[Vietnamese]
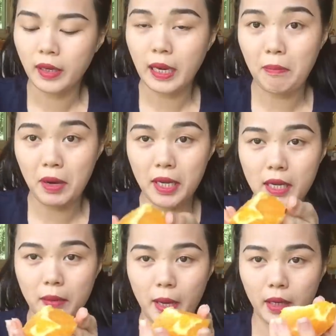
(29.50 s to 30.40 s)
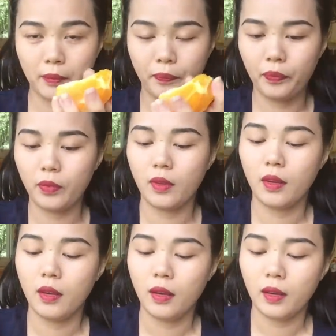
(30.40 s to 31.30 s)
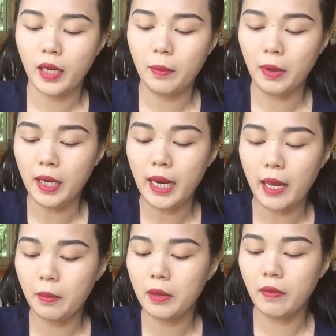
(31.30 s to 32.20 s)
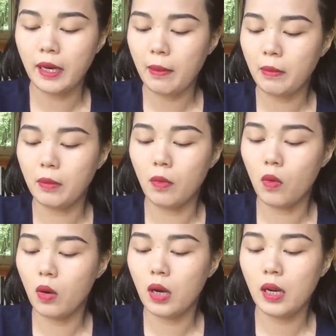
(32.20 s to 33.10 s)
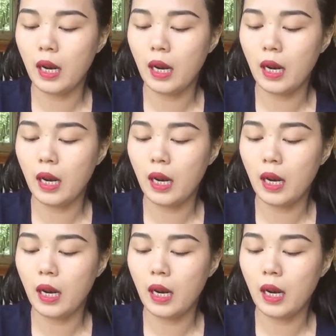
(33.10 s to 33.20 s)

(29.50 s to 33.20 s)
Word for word: Cam Mỹ các bạn cam Mỹ này ở bên Việt Nam mình mua